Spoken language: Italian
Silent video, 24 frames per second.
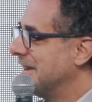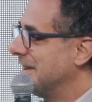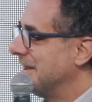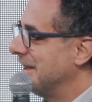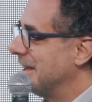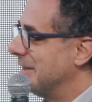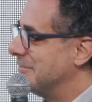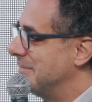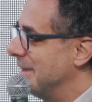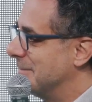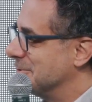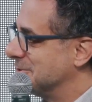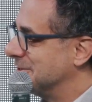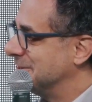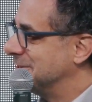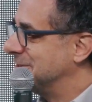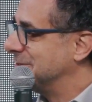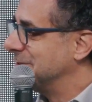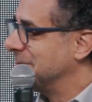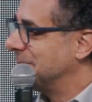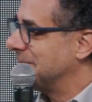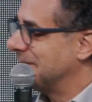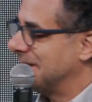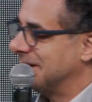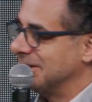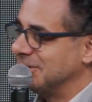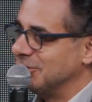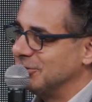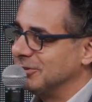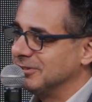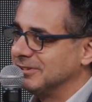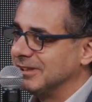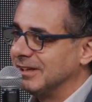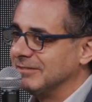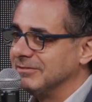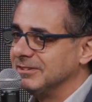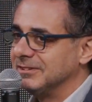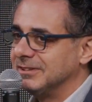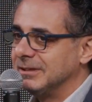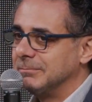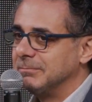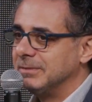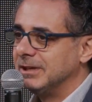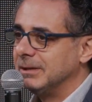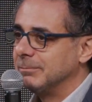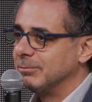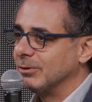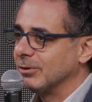e abbiamo sentito parlare parlare di città
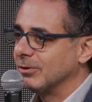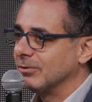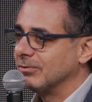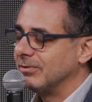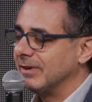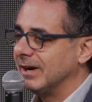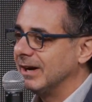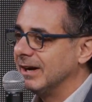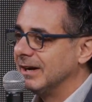invisibili poco Tanto fa.